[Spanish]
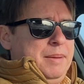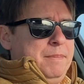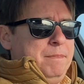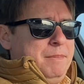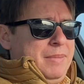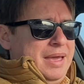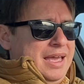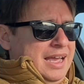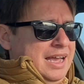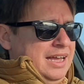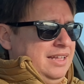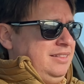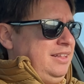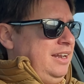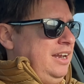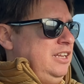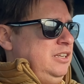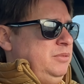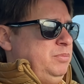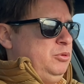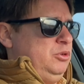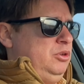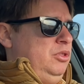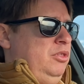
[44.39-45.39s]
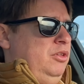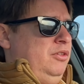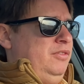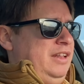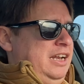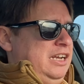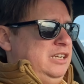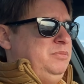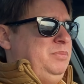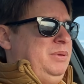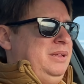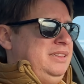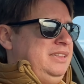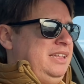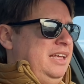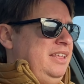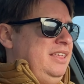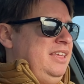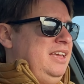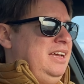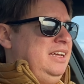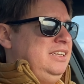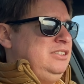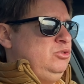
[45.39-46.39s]
Me encanta la disposición de las
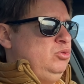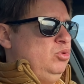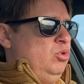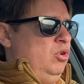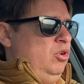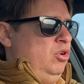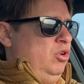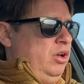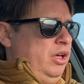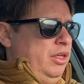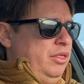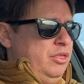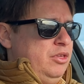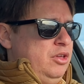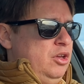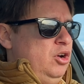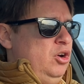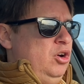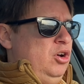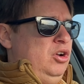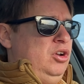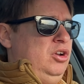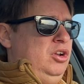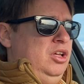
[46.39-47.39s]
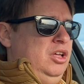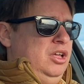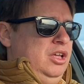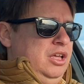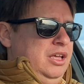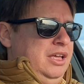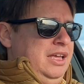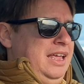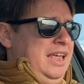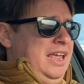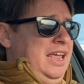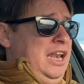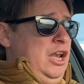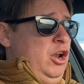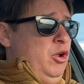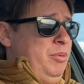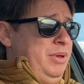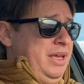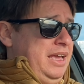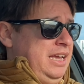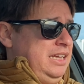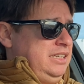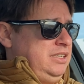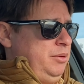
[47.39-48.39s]
pantallas, su colocación, eh, lo
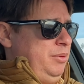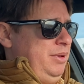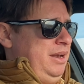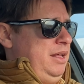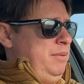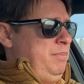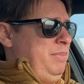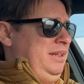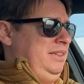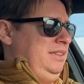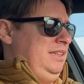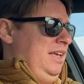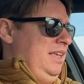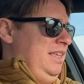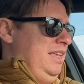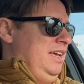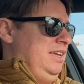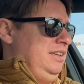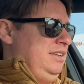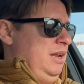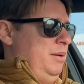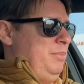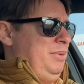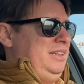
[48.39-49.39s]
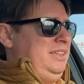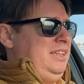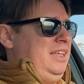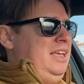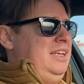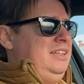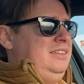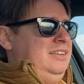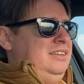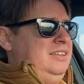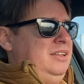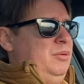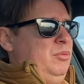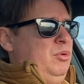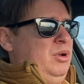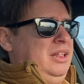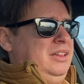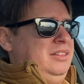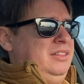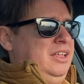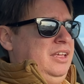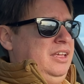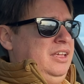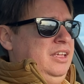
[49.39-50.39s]
bien que se ven las pantallas, la pantalla detrás del
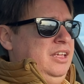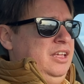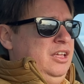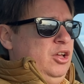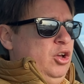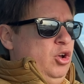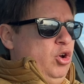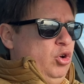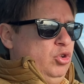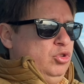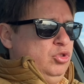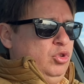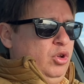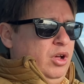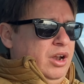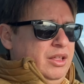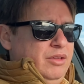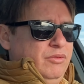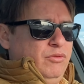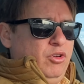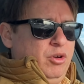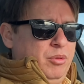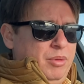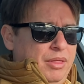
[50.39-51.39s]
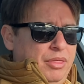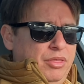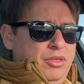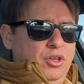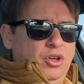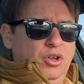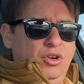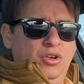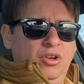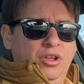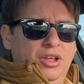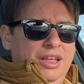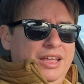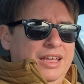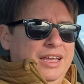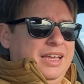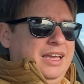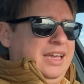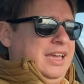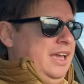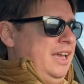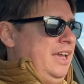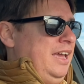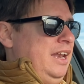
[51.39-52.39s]
volante con toda la información
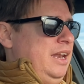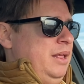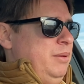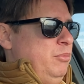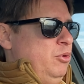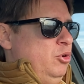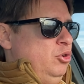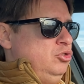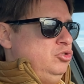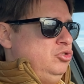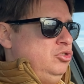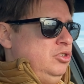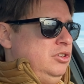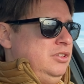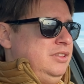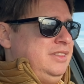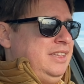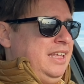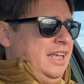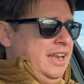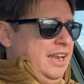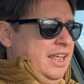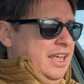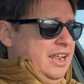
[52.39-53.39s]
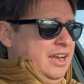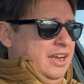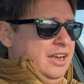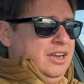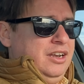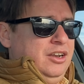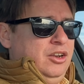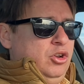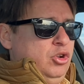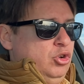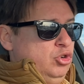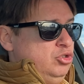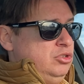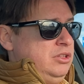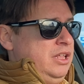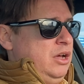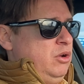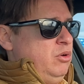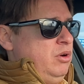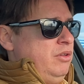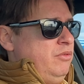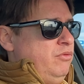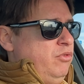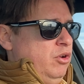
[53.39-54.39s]
que queremos tener nos da
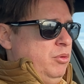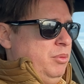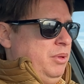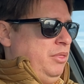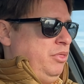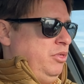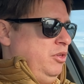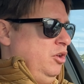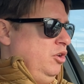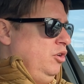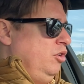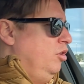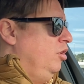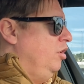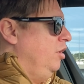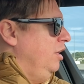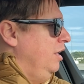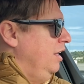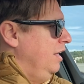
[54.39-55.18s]
una información